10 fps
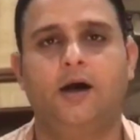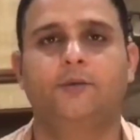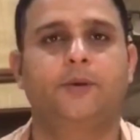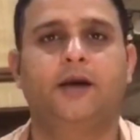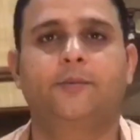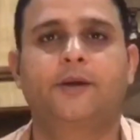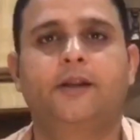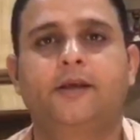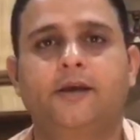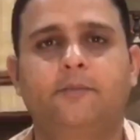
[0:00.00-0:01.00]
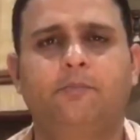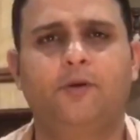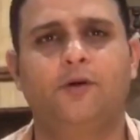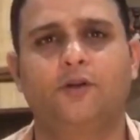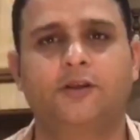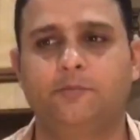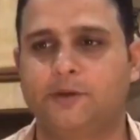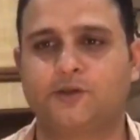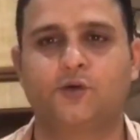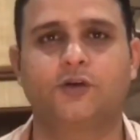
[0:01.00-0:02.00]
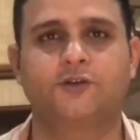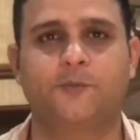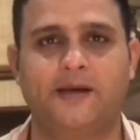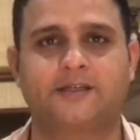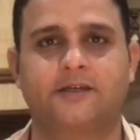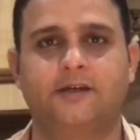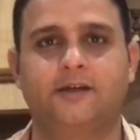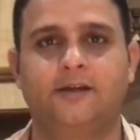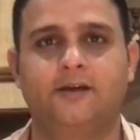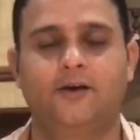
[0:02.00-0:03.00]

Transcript: आज मैं आपके लिए बहुत ही बच्चों की स्पेशल